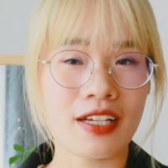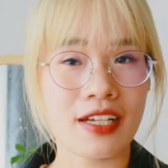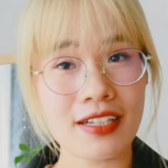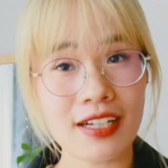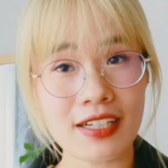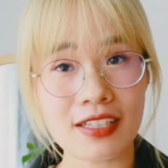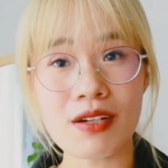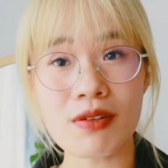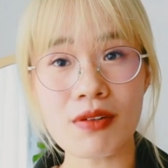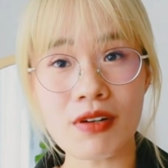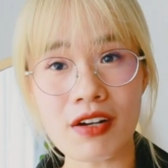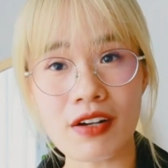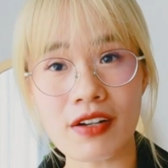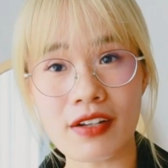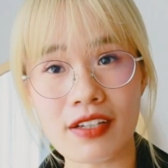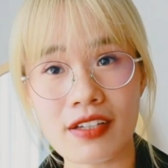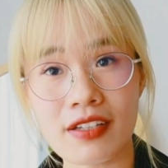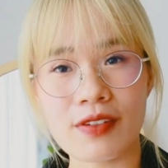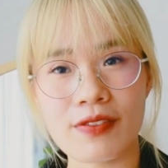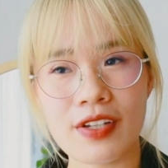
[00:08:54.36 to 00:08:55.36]
hãy đặt câu
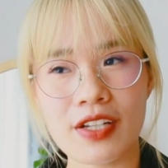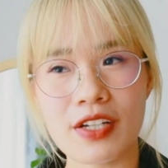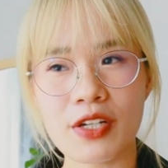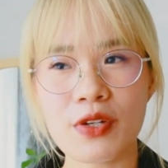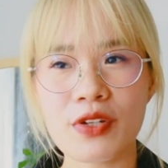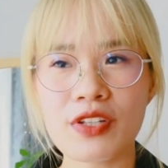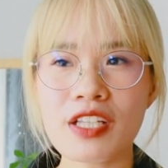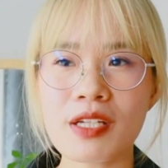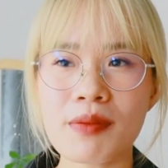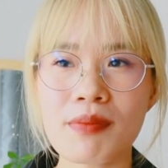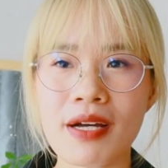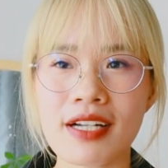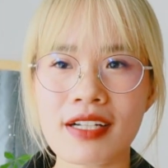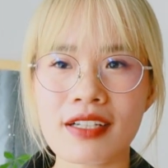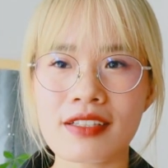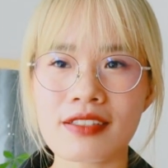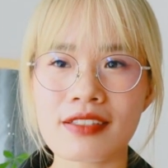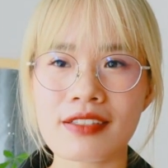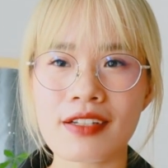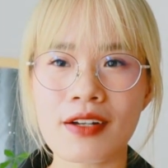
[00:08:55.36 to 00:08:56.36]
hỏi và nếu như
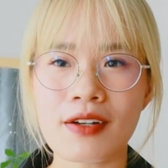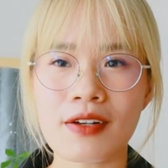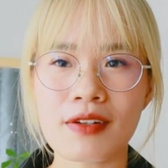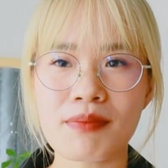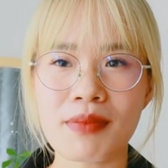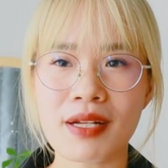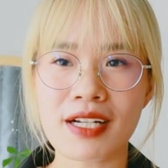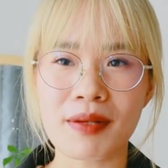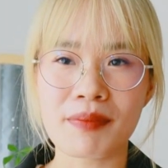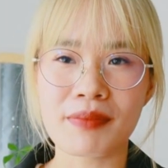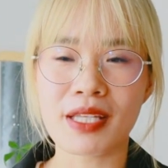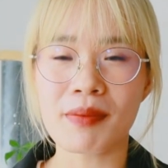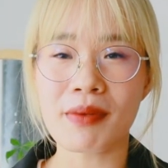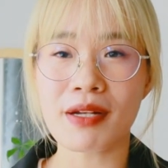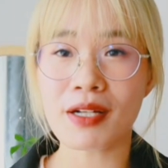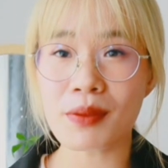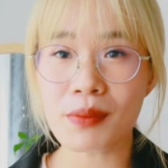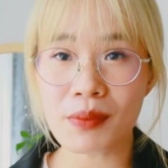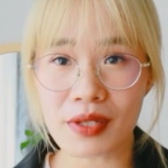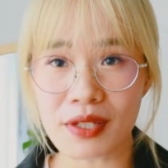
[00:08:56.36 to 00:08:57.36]
bạn bạn cảm thấy
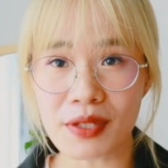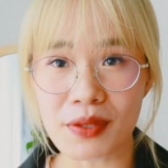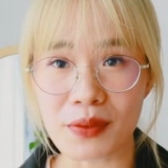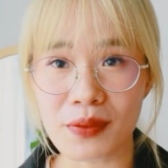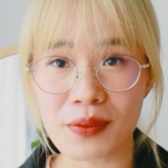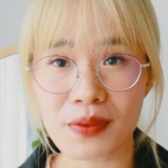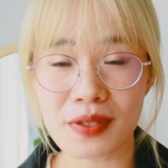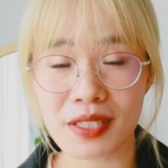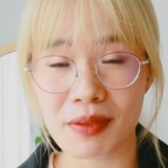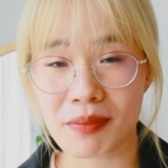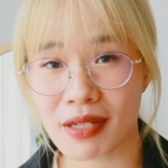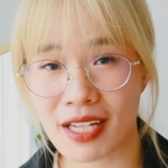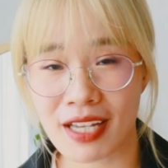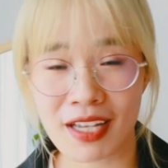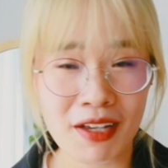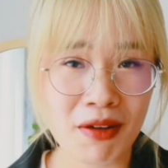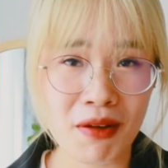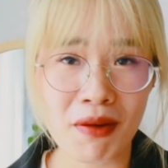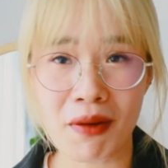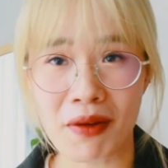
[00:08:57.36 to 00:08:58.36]
bạn không hiểu thì bạn
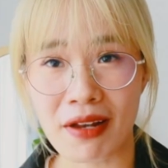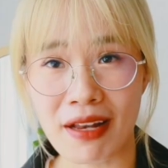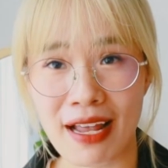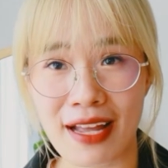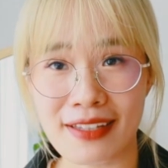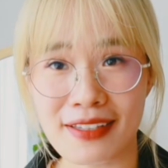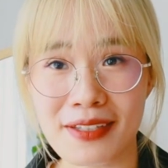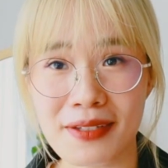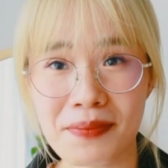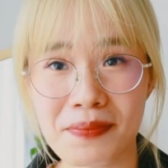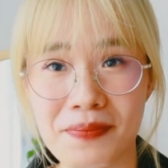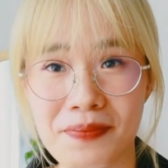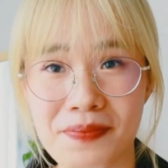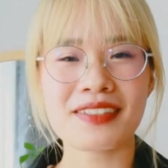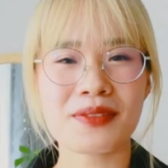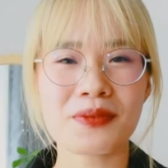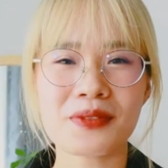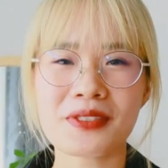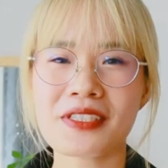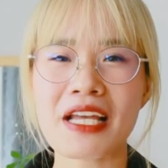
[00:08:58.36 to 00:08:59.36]
hãy hỏi lại tiếp
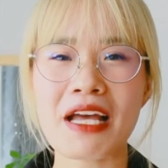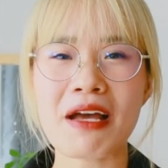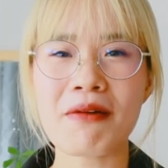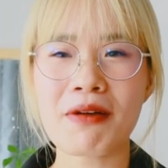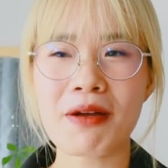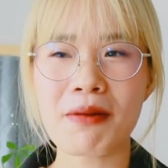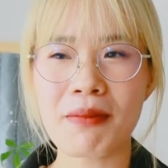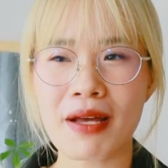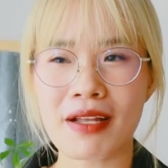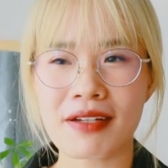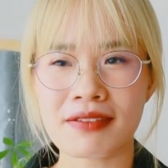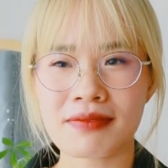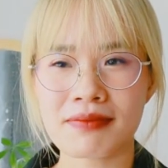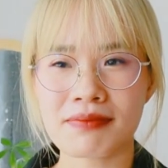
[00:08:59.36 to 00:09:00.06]
không sao các bạn